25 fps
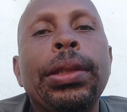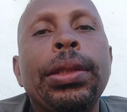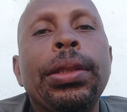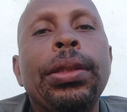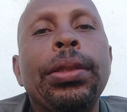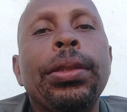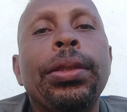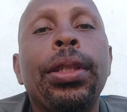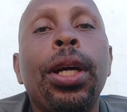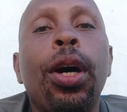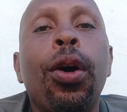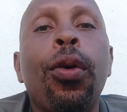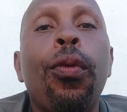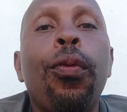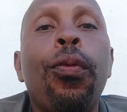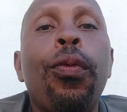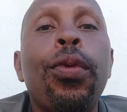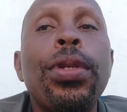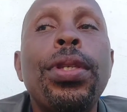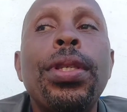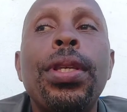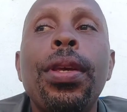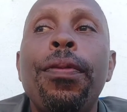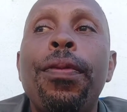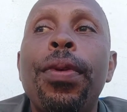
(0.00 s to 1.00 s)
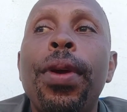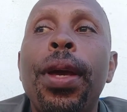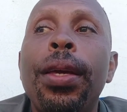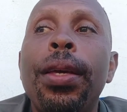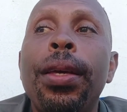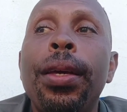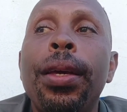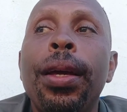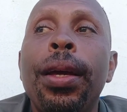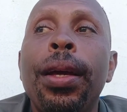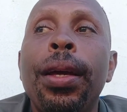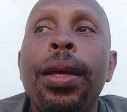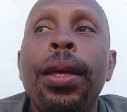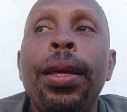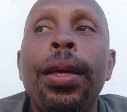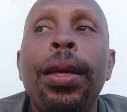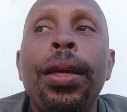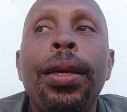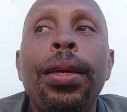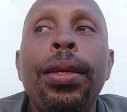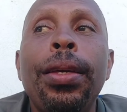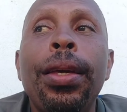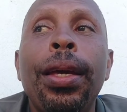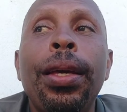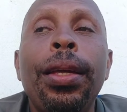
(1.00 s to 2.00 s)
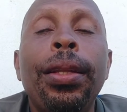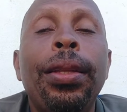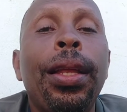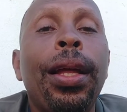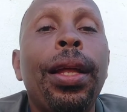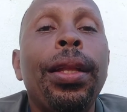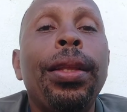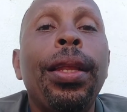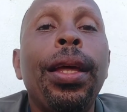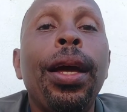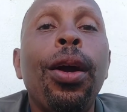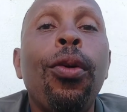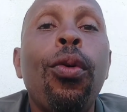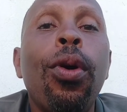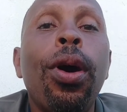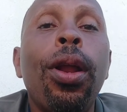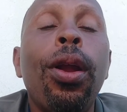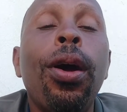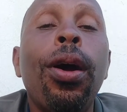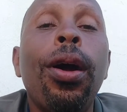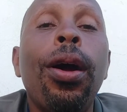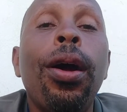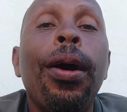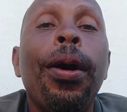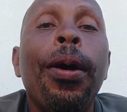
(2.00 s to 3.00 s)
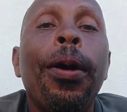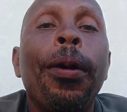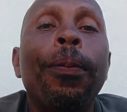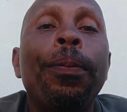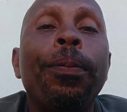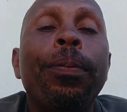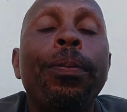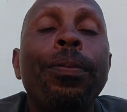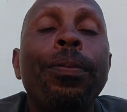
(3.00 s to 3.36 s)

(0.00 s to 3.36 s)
Então você vê aí. E aí tem até agora